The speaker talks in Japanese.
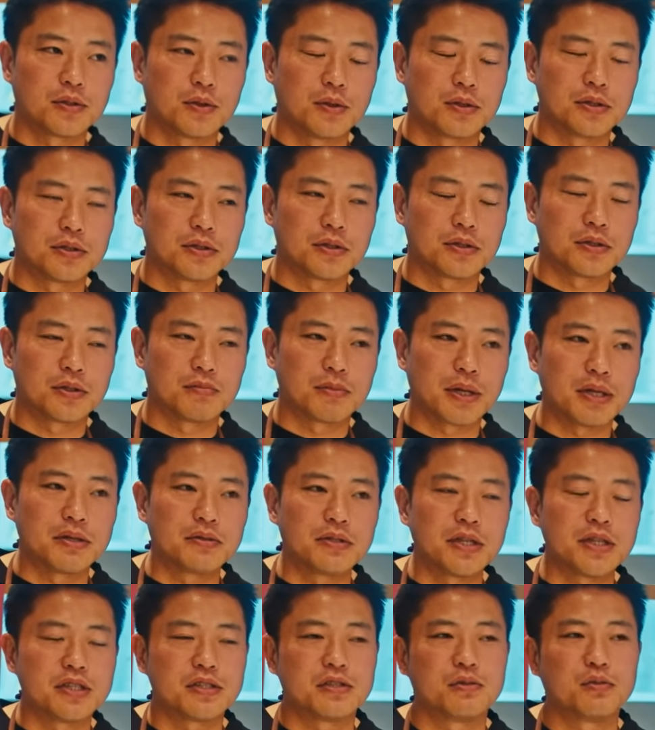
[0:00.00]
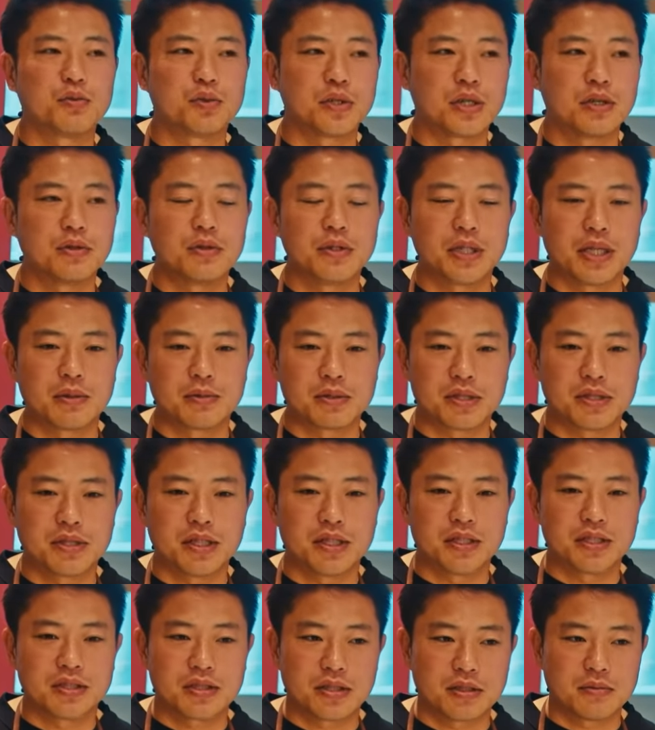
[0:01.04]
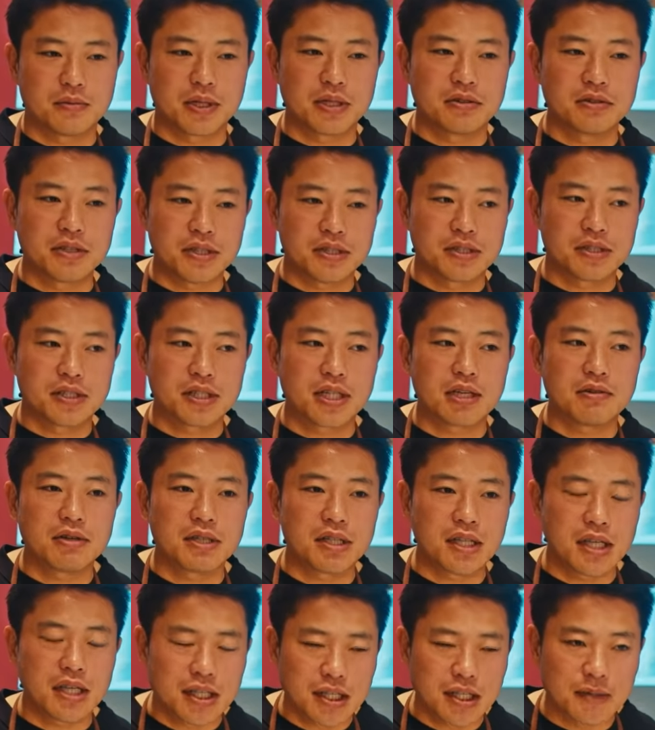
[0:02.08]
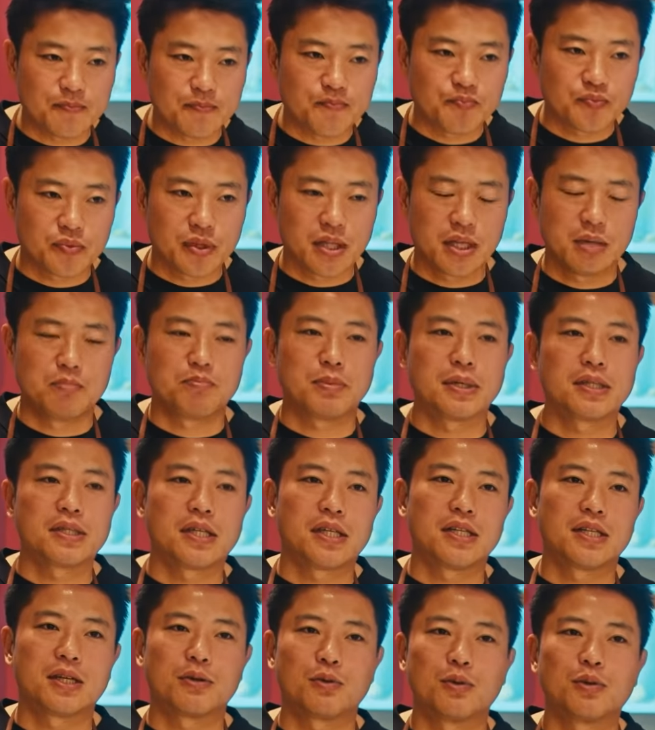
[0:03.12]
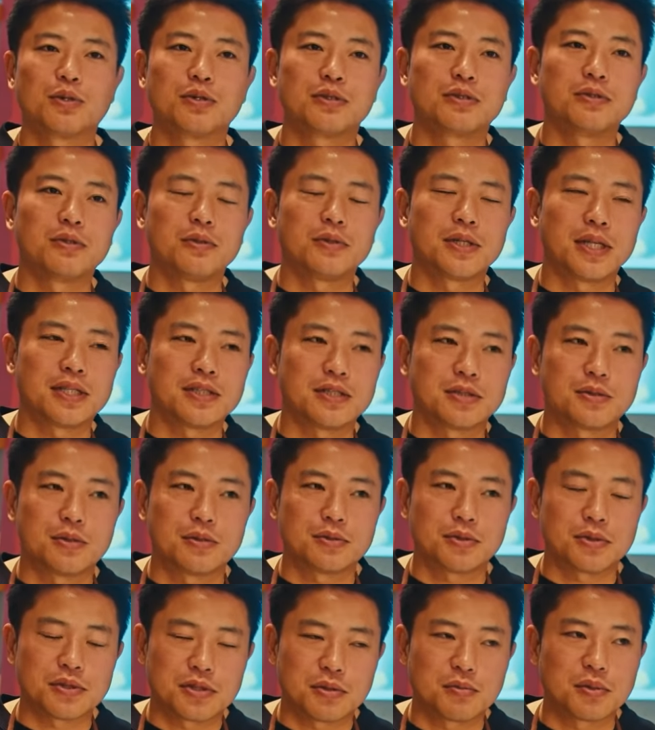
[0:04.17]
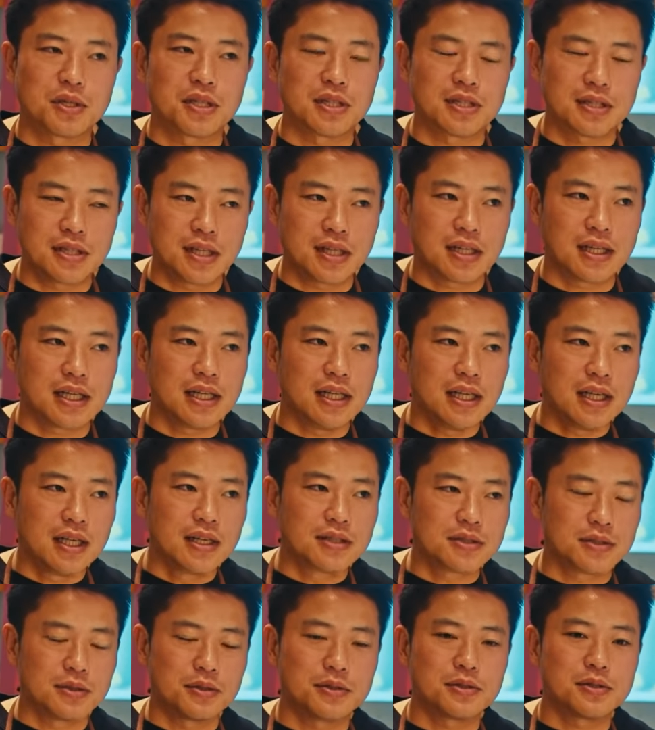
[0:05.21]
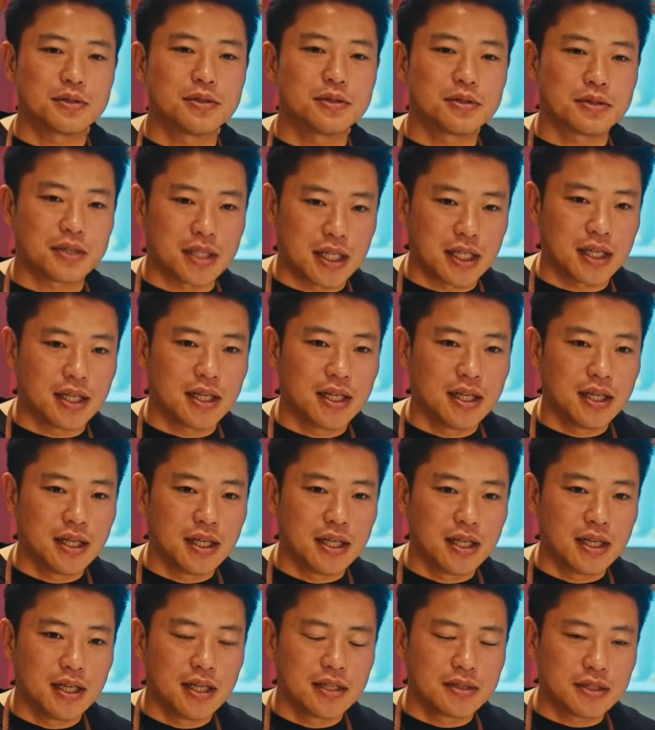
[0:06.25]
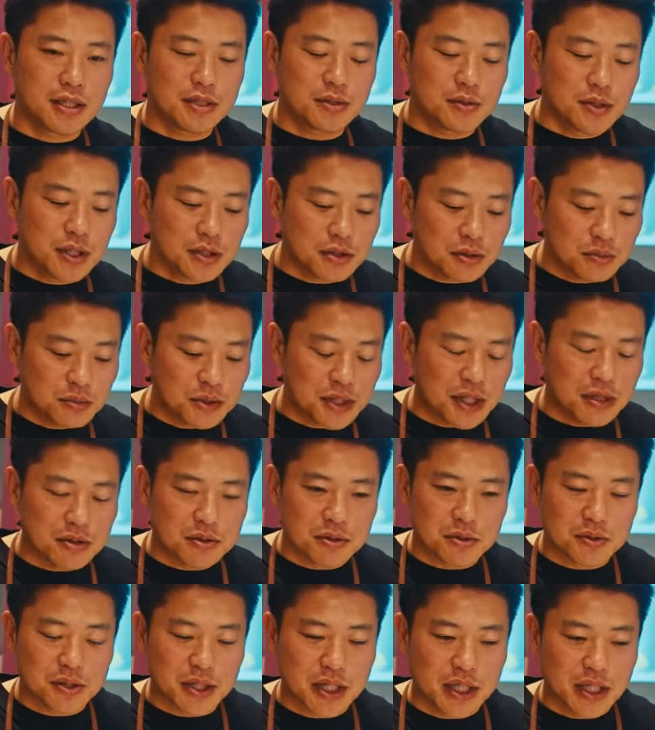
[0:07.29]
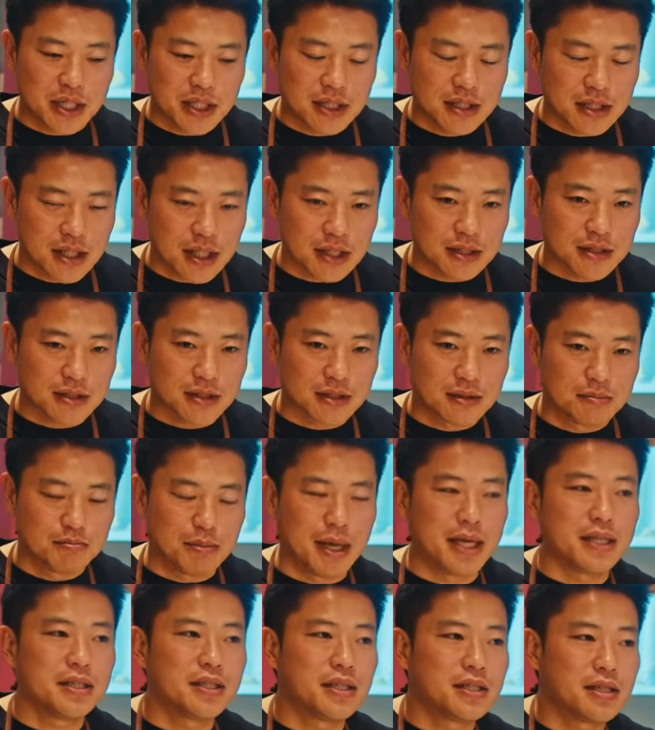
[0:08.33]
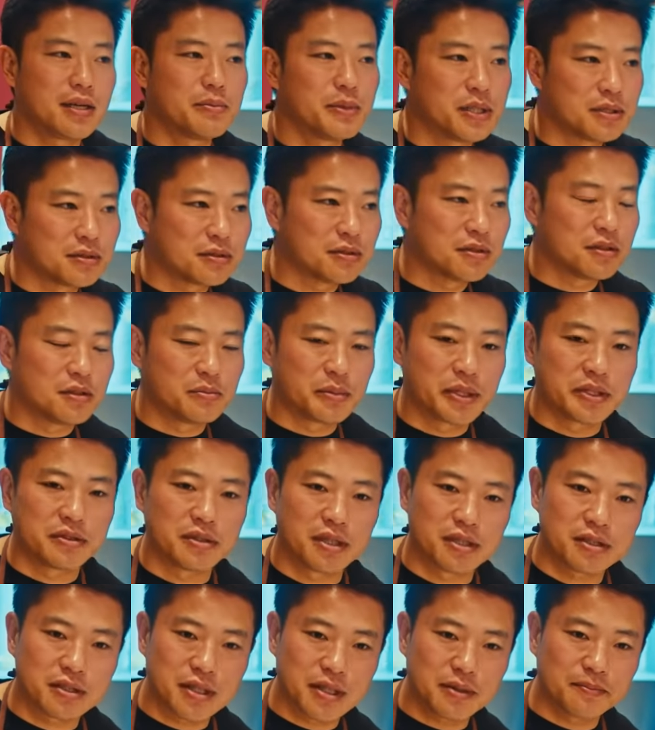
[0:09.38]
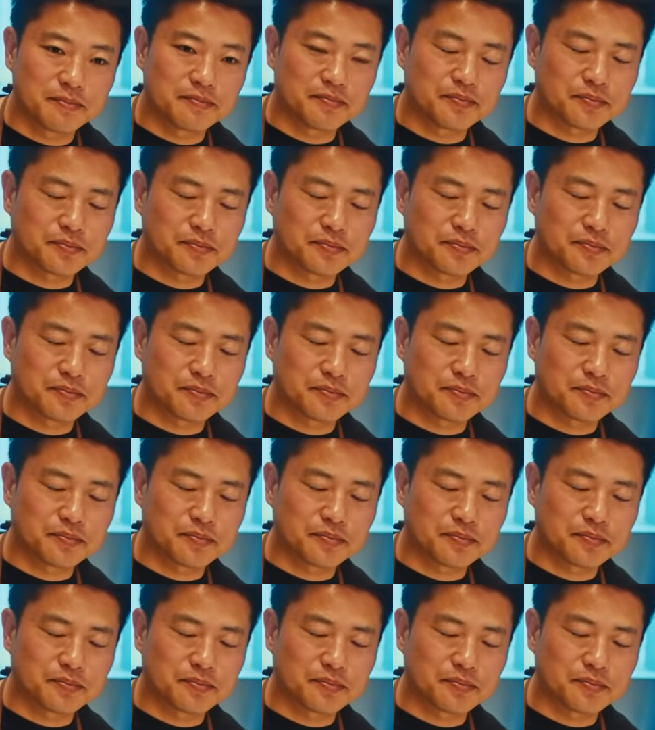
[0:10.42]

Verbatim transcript: コールスローってマヨネーズのものが多いかもしれないんですけどマヨネーズ使わない一般的なコールスローの味想像してもらってそれを作ってでその後豚のソテー焼いて巻いて食べるっていうメニューですね